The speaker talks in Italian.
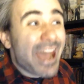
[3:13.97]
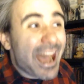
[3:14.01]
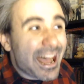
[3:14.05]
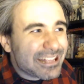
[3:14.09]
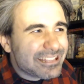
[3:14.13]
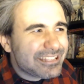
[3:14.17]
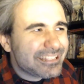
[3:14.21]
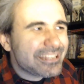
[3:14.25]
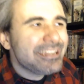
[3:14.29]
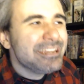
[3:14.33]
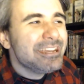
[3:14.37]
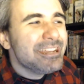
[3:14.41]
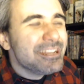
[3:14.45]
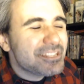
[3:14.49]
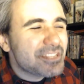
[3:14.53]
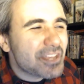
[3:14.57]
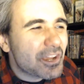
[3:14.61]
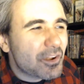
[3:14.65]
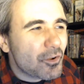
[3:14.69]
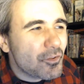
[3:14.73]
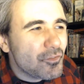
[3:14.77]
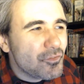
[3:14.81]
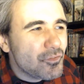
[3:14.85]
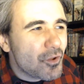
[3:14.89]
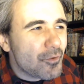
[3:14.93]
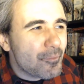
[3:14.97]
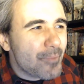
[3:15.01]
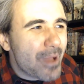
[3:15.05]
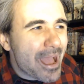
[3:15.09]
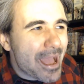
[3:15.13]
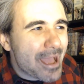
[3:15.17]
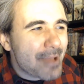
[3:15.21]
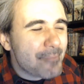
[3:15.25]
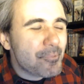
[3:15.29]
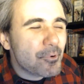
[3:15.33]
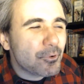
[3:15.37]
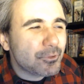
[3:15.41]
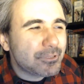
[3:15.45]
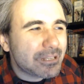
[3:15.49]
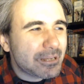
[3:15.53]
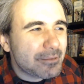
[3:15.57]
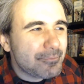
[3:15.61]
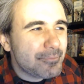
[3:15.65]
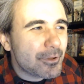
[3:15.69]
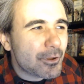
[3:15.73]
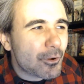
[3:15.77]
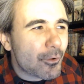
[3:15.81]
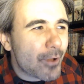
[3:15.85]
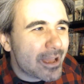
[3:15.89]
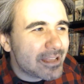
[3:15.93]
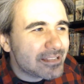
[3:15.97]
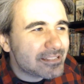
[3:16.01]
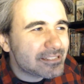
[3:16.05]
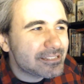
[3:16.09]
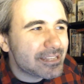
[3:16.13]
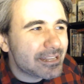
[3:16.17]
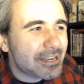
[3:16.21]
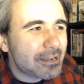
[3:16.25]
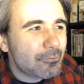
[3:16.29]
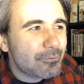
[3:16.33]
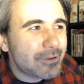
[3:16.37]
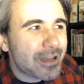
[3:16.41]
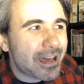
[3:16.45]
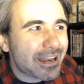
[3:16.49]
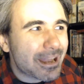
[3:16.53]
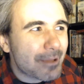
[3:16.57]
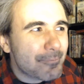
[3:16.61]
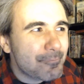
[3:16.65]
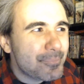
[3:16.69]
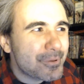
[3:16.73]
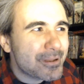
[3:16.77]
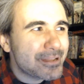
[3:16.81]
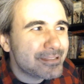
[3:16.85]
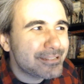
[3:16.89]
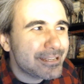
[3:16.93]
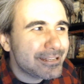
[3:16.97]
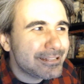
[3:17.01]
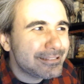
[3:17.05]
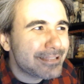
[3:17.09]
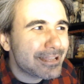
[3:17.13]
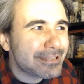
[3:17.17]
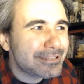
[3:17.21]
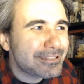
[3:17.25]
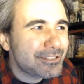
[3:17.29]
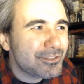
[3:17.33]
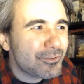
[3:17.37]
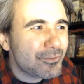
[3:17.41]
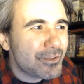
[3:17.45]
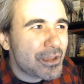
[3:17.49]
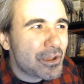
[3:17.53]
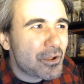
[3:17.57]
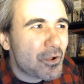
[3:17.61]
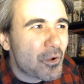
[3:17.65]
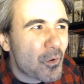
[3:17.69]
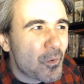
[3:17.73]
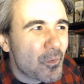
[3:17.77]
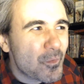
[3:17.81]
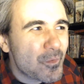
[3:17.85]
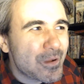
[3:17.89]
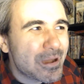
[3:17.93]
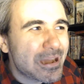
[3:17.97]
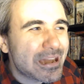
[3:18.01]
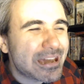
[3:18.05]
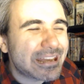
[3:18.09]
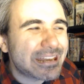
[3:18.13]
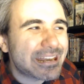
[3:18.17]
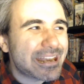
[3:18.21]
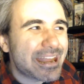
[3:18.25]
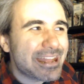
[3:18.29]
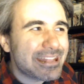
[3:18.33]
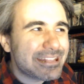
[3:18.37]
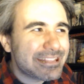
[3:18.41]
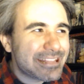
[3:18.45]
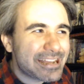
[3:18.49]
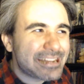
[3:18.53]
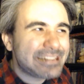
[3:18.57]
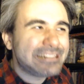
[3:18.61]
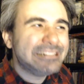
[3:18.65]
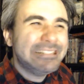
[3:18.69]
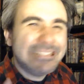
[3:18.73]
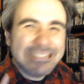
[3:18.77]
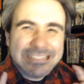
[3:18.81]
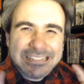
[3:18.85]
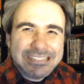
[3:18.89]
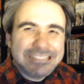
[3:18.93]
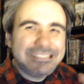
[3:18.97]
Anzi, secondo me potrebbero essere una rappresentazione concreta